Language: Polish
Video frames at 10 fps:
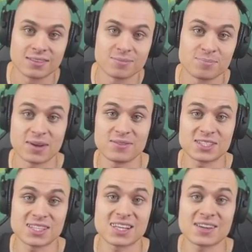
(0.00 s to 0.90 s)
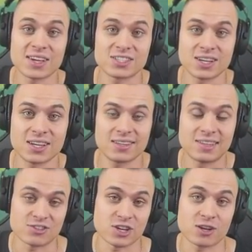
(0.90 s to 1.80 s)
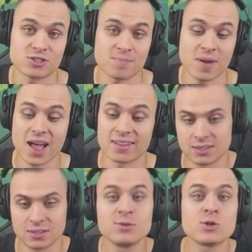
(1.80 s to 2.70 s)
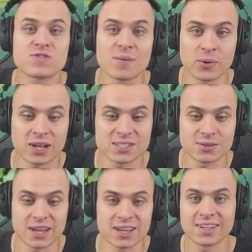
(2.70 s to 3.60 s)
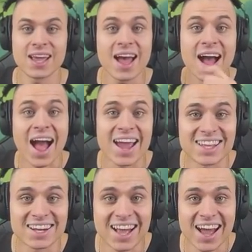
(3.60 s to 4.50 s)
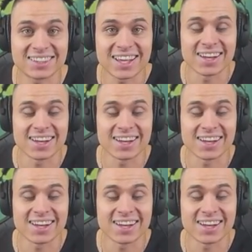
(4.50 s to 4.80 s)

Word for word: Pewnie się zastanawiacie, dlaczego Japan? Już wam pokazuję. Hayden Garden,